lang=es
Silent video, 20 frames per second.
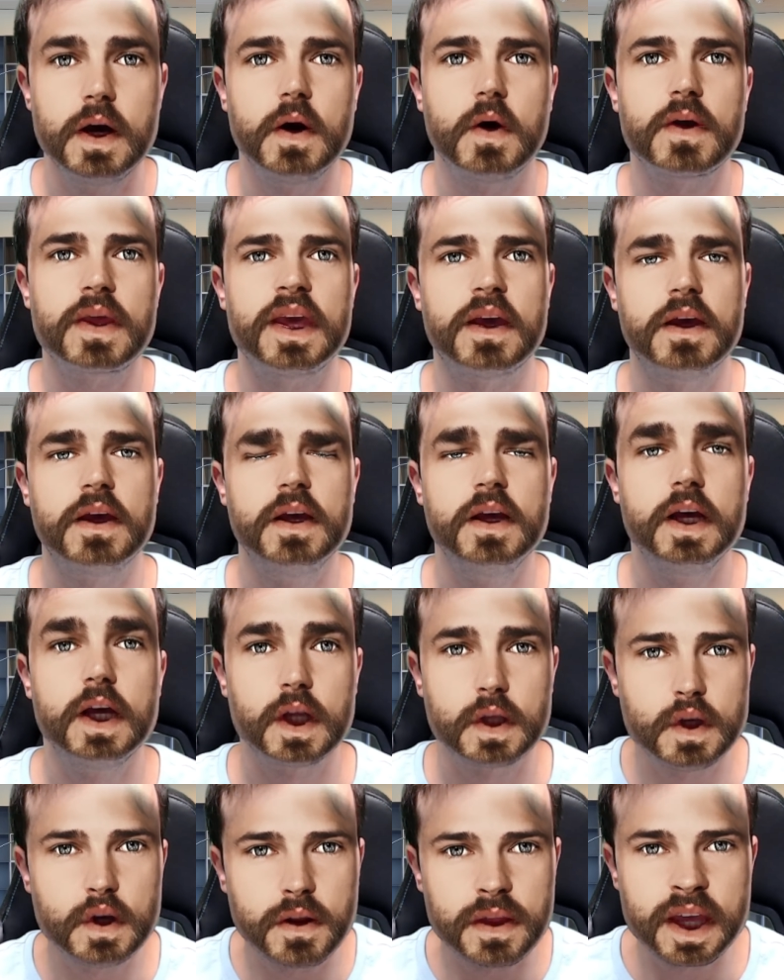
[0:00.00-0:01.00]
Oye,
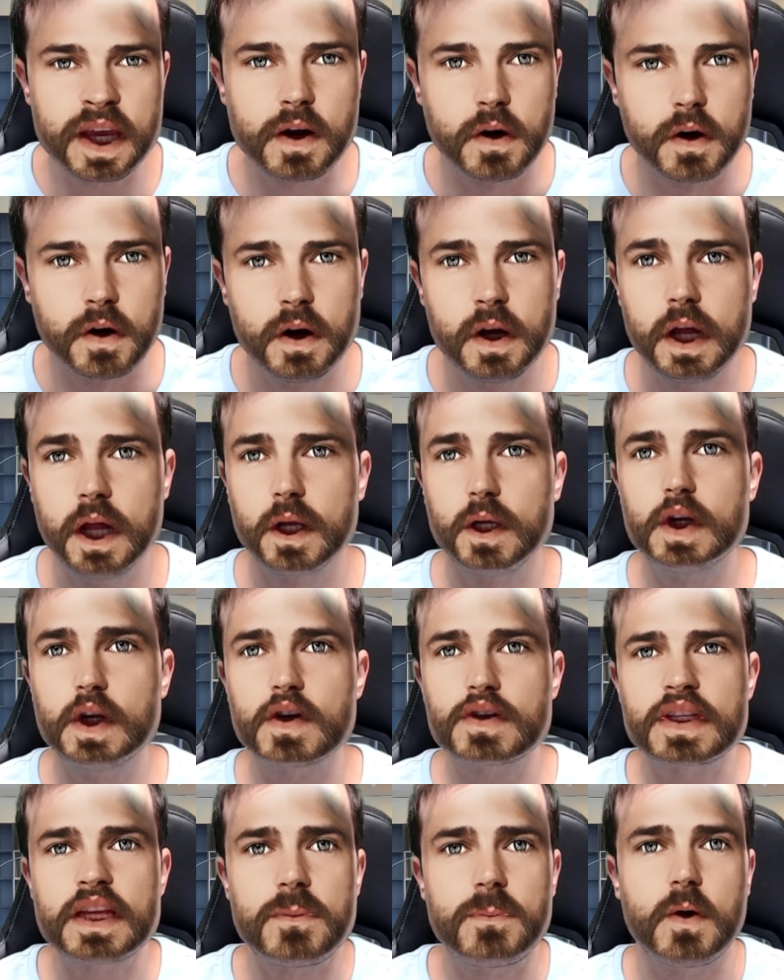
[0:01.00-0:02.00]
yo digo,
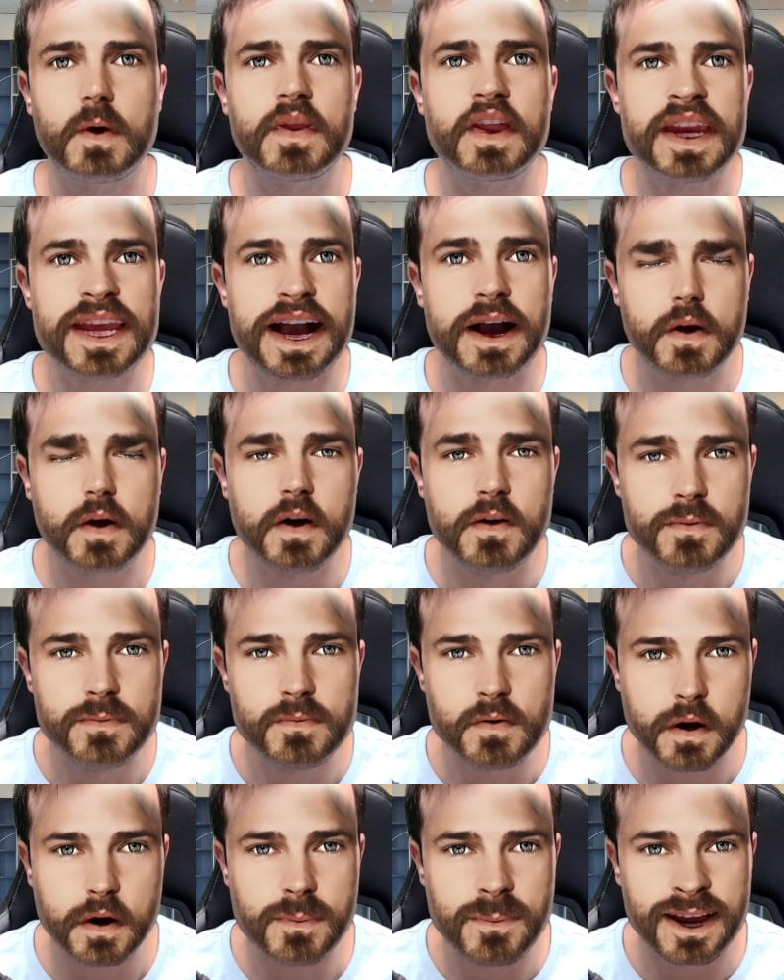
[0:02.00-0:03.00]
no se podrían
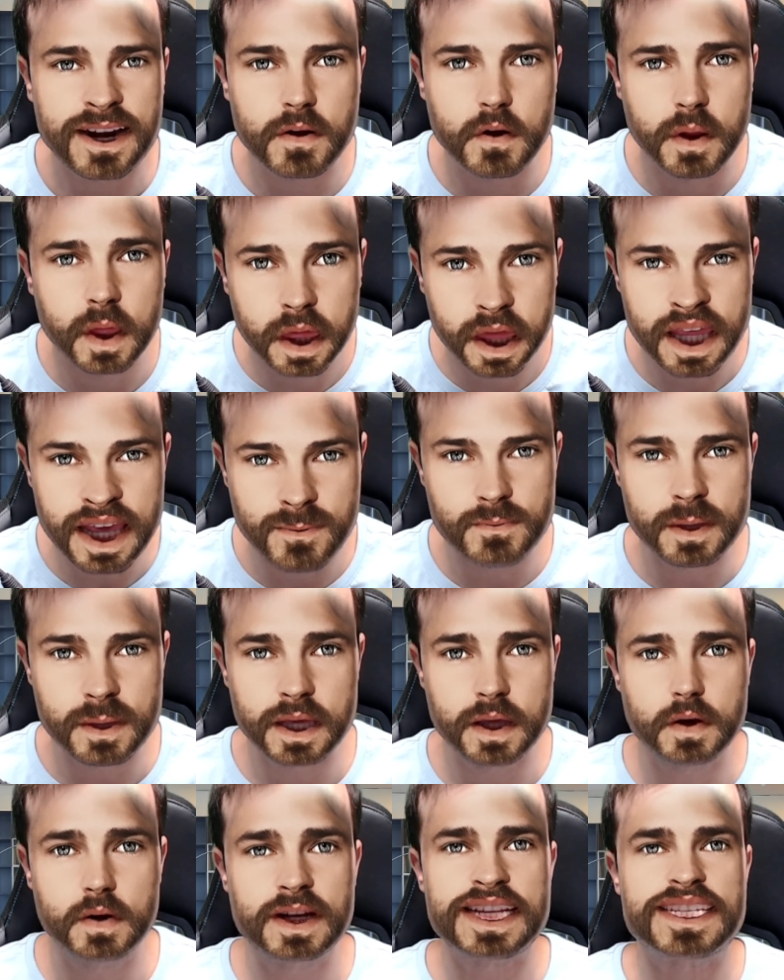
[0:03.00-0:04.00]
conformar con 100
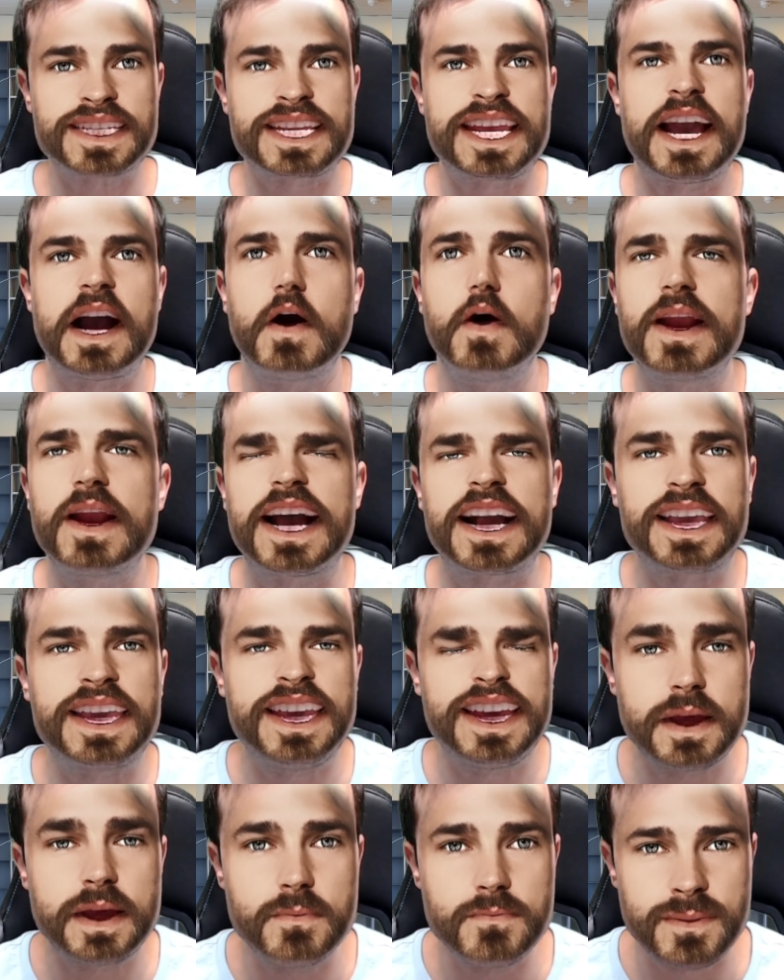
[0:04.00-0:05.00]
millones que ahora
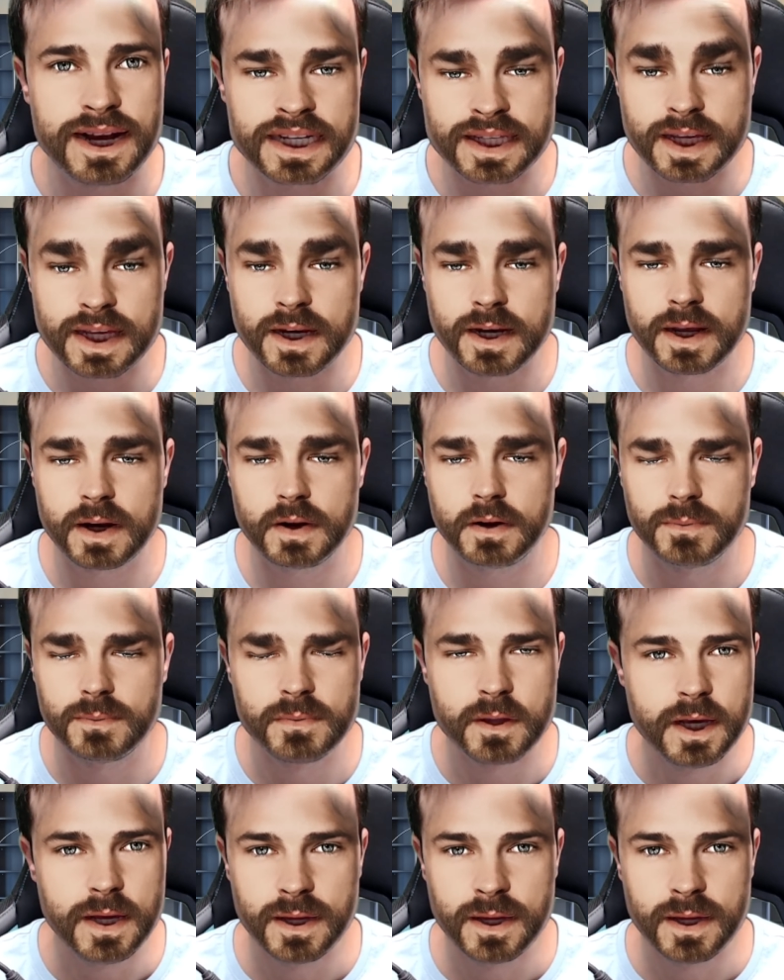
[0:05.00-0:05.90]
quieren más dinero.